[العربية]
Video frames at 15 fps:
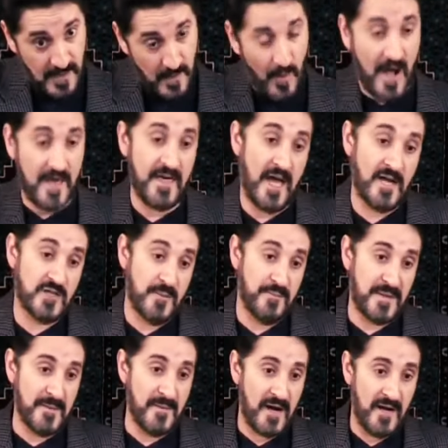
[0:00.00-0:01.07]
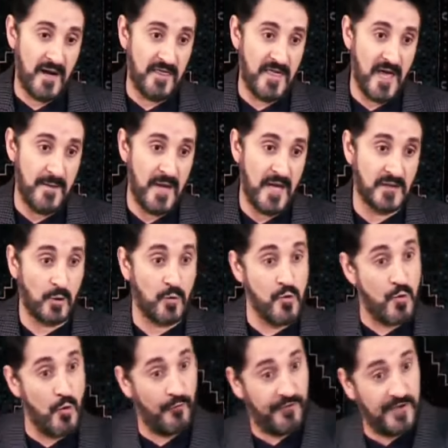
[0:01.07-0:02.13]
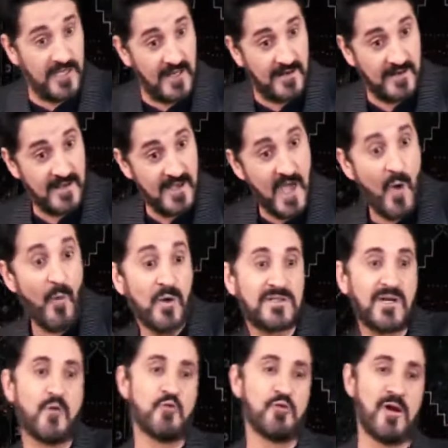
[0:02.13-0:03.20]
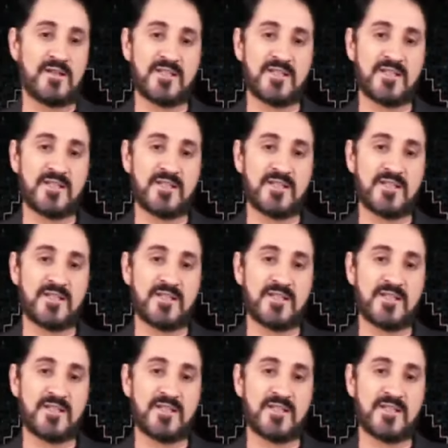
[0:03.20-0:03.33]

وهذا عجب كما قال الذهبي أن تكون كوفيا وتكون